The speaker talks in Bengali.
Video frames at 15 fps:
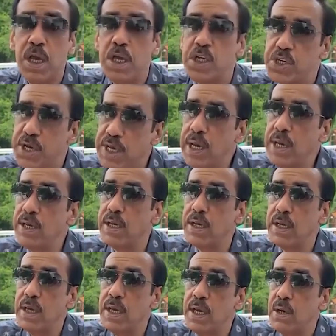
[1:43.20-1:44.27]
সেইখানে
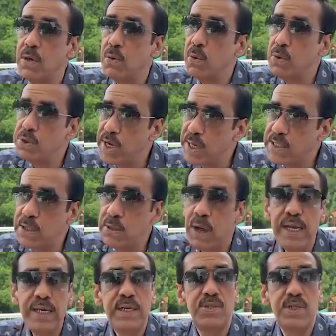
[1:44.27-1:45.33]
জ্যাকসন
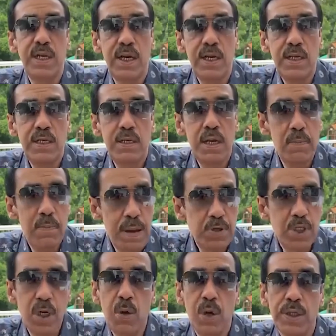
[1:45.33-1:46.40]
হাইডে যারা
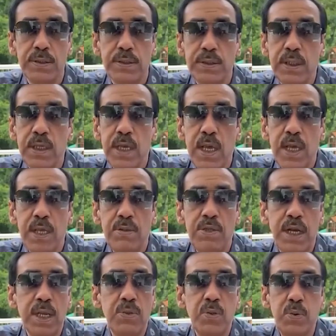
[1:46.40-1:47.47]
ব্যবসা করেন
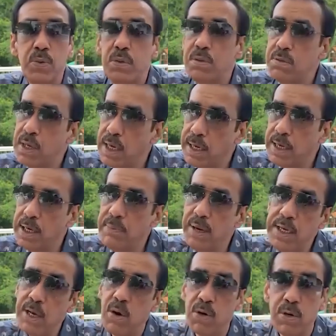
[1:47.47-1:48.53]
তারা তারা এখানে
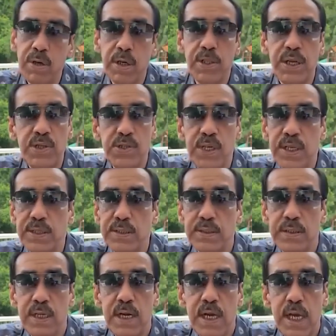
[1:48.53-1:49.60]
বেরিয়ে ঘটনাটা দেখছিলেন
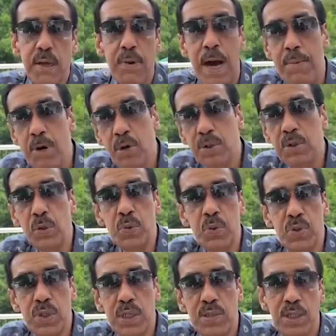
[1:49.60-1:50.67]
এবং আমার কথাও
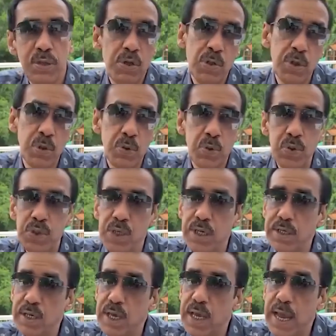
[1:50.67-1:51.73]
শুনছিলেন তাদের কথাও শুনছিলেন
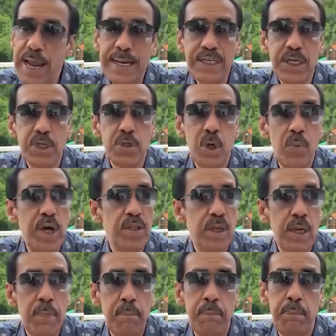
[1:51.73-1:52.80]
একটা সময়
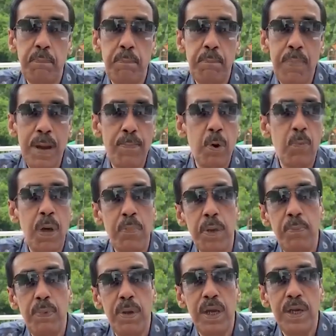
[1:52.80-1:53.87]
তারা ব্যাপকভাবে
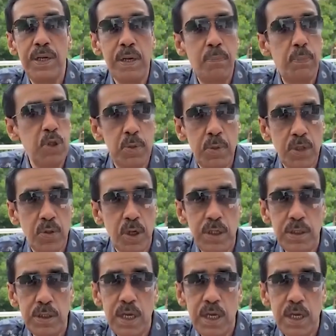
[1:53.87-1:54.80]
এটার প্রতিবাদ করেন